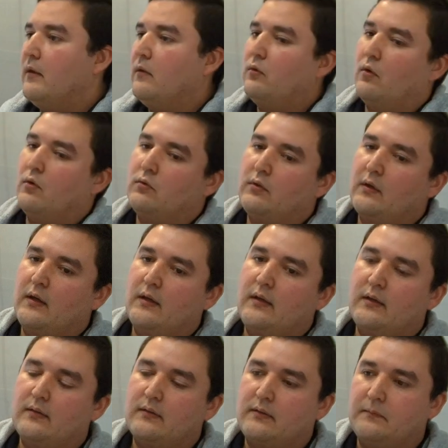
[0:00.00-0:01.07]

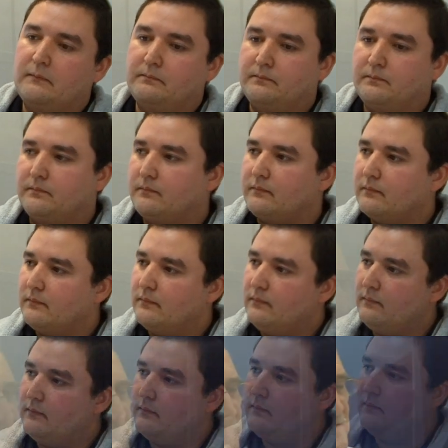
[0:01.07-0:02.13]
Entonces... Y eso, y fíjate, ahí,